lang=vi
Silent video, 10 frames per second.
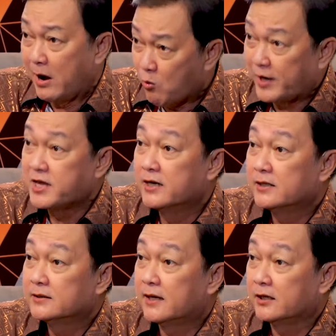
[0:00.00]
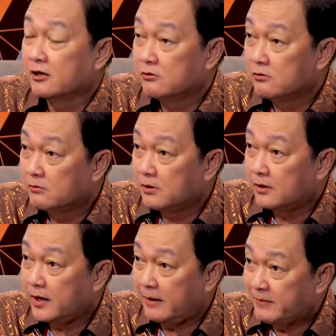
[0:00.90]
màu qua nhớ anh kêu
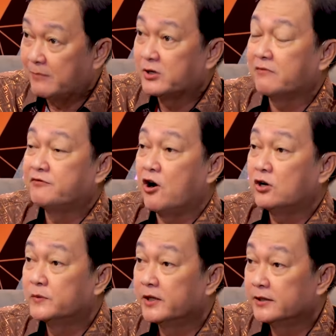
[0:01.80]
em làm cho anh phó luôn